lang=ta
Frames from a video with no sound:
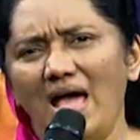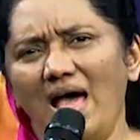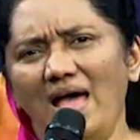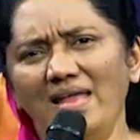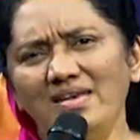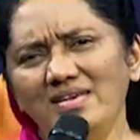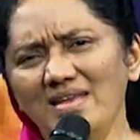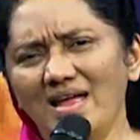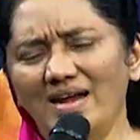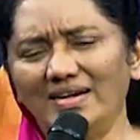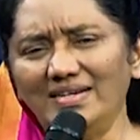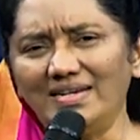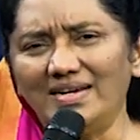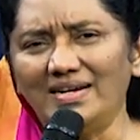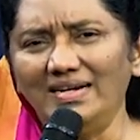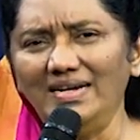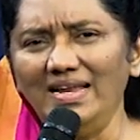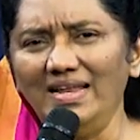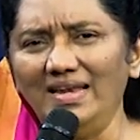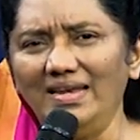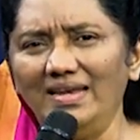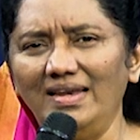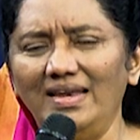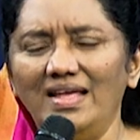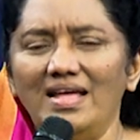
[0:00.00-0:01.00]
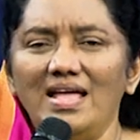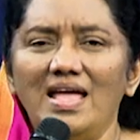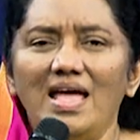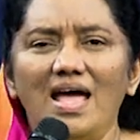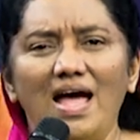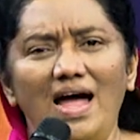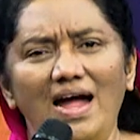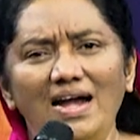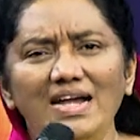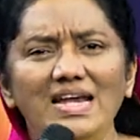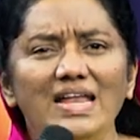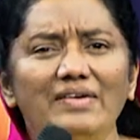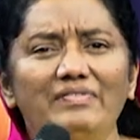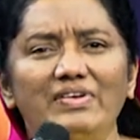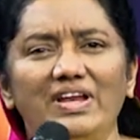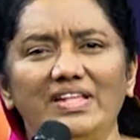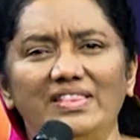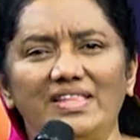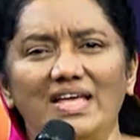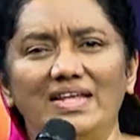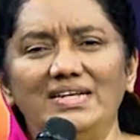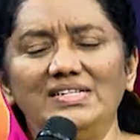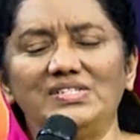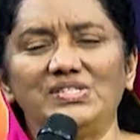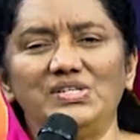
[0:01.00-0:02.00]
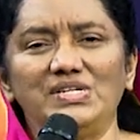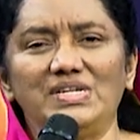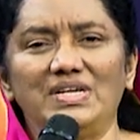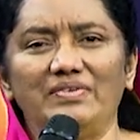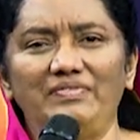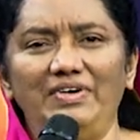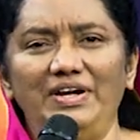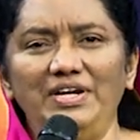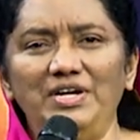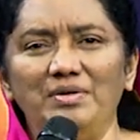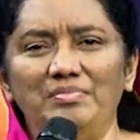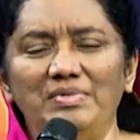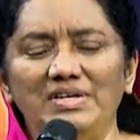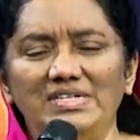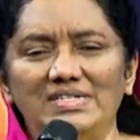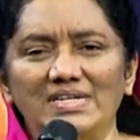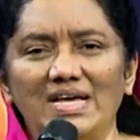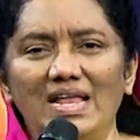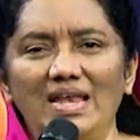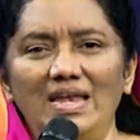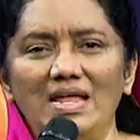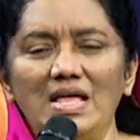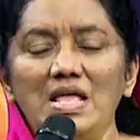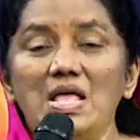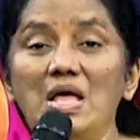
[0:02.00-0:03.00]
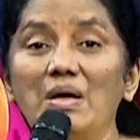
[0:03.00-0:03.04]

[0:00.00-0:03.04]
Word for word: அந்நாட்களில் ஆண்டவரை தரிசிக்க வேண்டுமென்றால்